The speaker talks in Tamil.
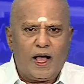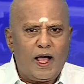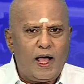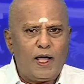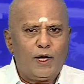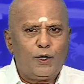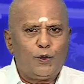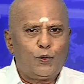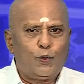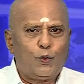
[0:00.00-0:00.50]

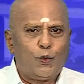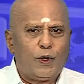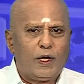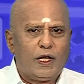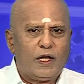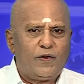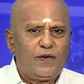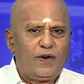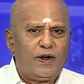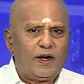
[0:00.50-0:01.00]

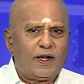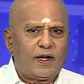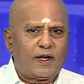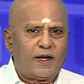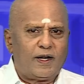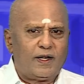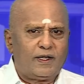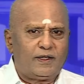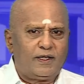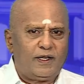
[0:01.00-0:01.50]
ஆறுக்குடையவன்
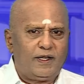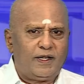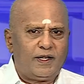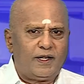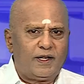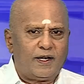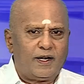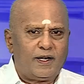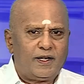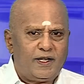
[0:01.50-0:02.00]
லக்கணத்தில்
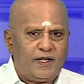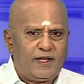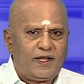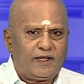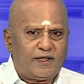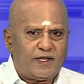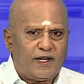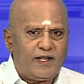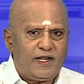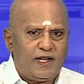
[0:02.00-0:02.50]
இருக்கிறான்
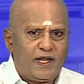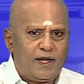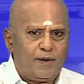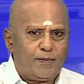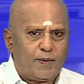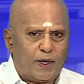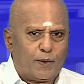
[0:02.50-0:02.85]
இதை தனியே